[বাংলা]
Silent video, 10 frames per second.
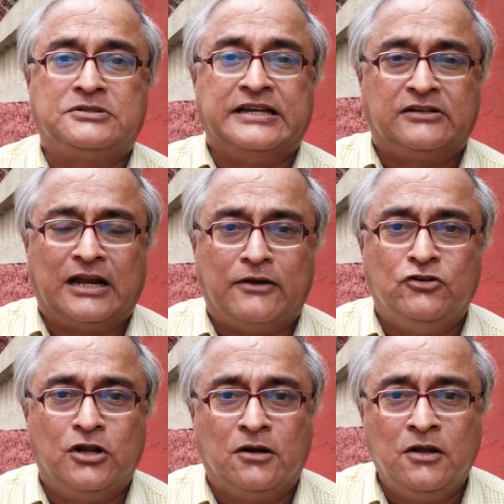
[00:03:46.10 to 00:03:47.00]
সেন্ট্রাল
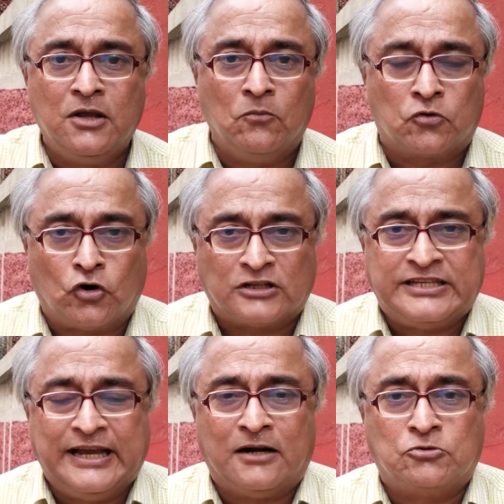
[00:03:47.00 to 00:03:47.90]
অ্যাভিনিউর
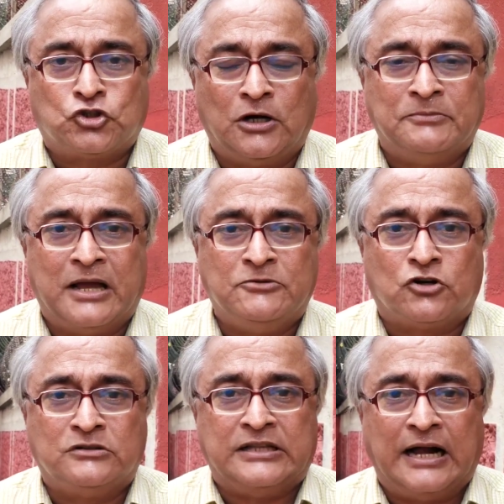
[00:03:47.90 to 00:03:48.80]
ক্রসিংয়ের সামনে আমি
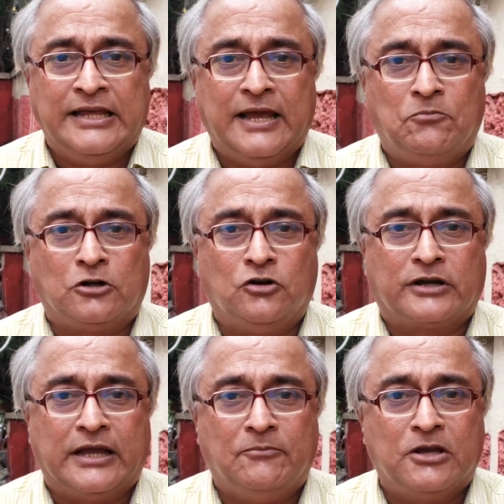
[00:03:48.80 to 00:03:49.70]
যখন দাঁড়িয়ে
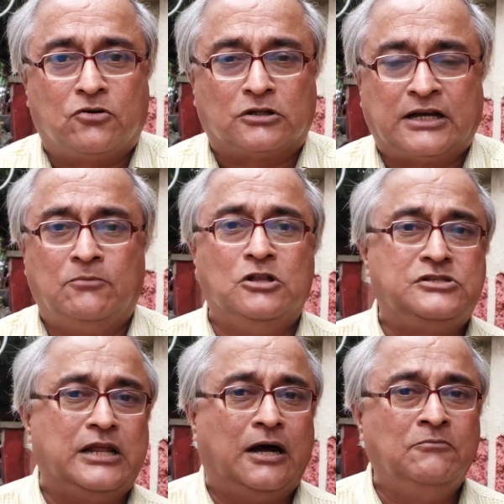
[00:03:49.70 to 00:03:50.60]
ভদ্রকে আমি কথা
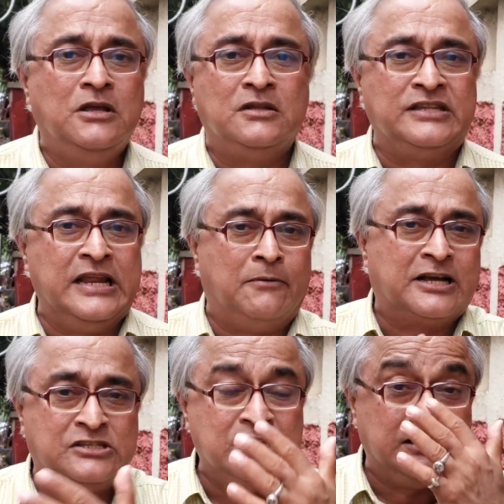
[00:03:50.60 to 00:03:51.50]
বলছিলাম তিনি
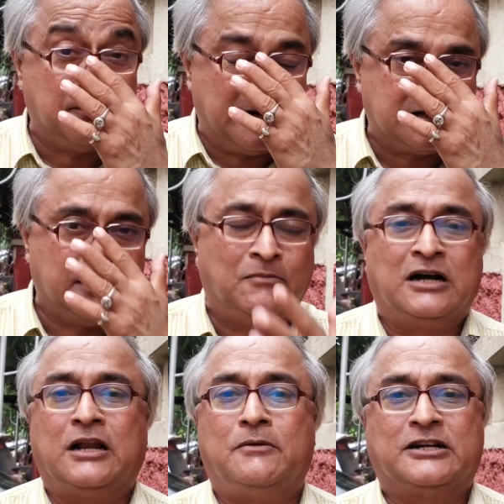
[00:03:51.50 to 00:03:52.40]
আমাকে চিনতে পেরেছেন
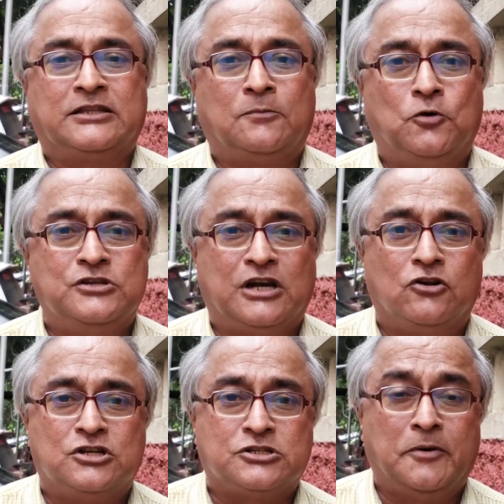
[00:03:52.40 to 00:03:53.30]
বাংলার বার্তার
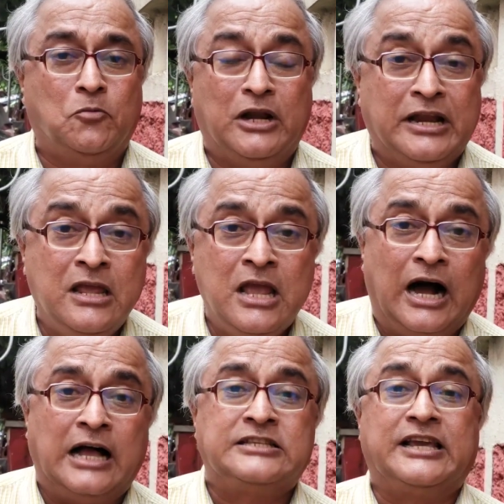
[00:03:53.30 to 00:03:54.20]
পরিচালক হিসেবে বললেন
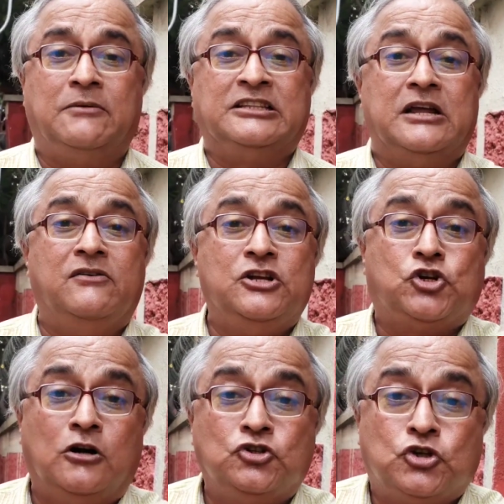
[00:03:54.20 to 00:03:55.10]
আজকে আমাদের
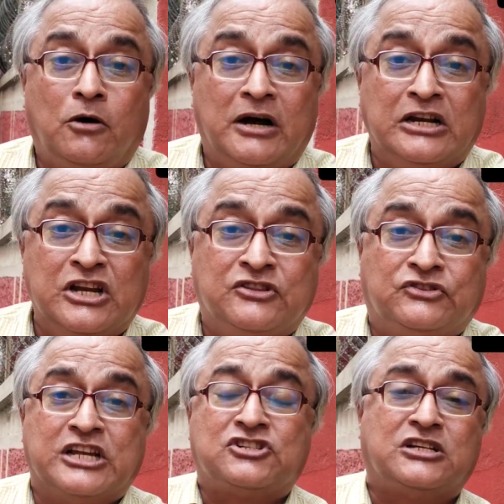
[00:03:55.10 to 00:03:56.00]
নৃশংস হওয়ার
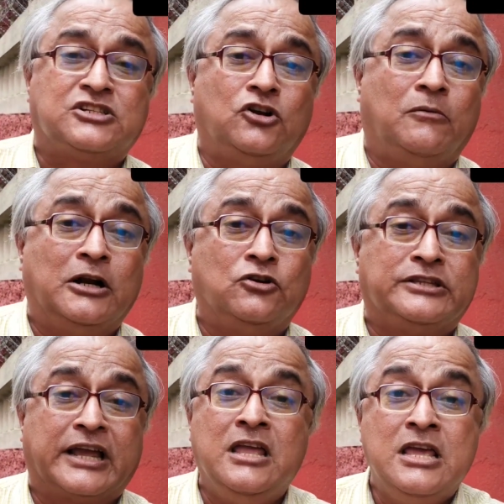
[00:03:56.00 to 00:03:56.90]
নির্দেশ আছে নবান্ন
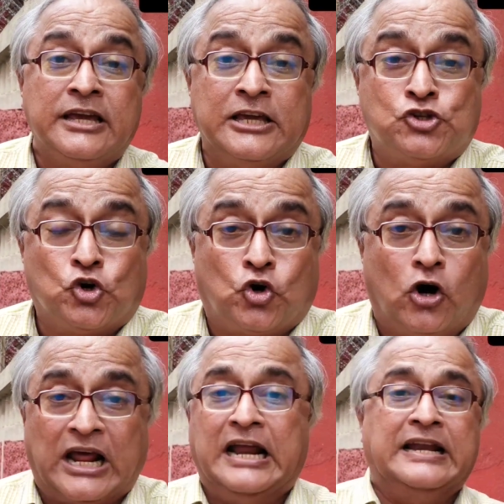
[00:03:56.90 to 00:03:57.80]
থেকে কিছু
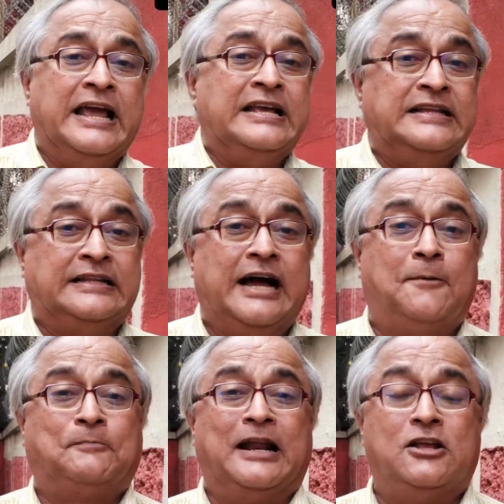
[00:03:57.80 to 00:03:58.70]
করার নেই দাদা
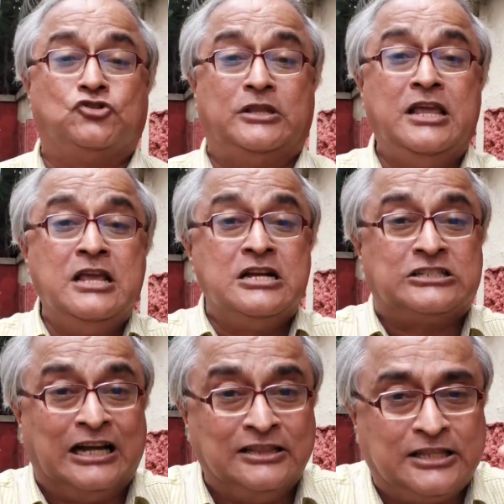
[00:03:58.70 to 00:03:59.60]
আপনারা যদি
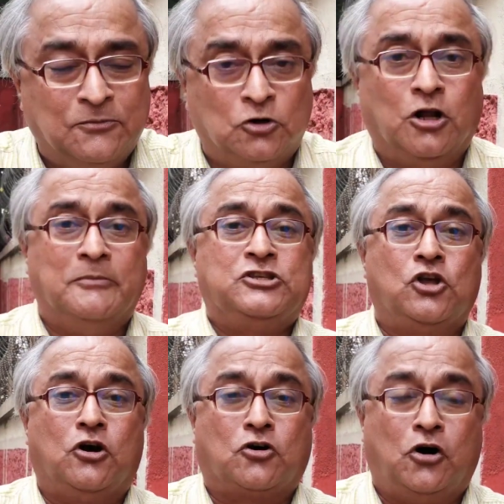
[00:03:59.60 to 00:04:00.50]
শান্তিপূর্ণ
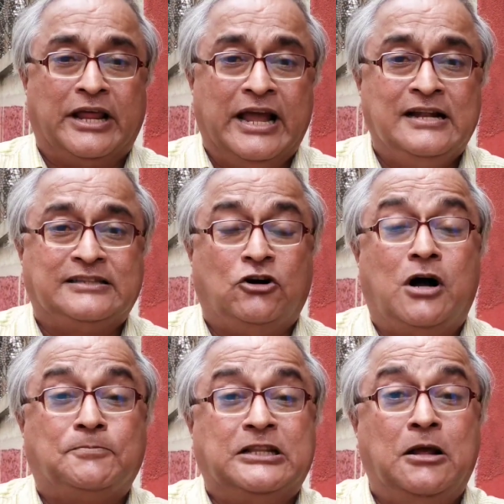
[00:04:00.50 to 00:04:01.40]
মিছিল করেন তাও
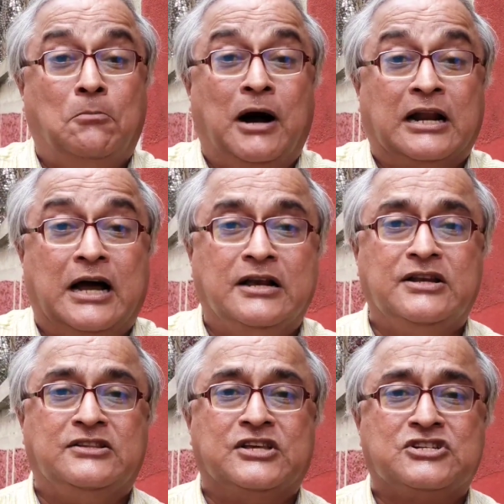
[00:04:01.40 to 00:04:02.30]
আপনাদের মারার
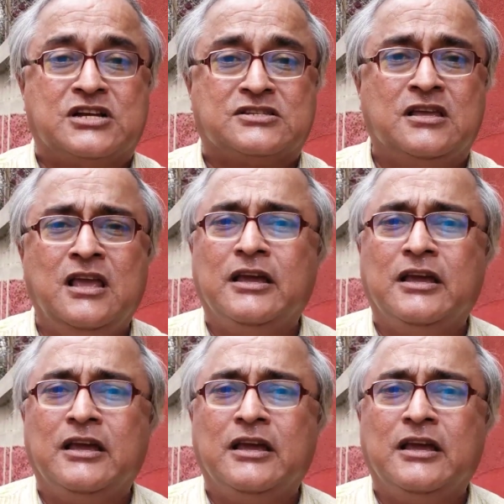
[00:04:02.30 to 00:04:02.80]
নির্দেশ আছে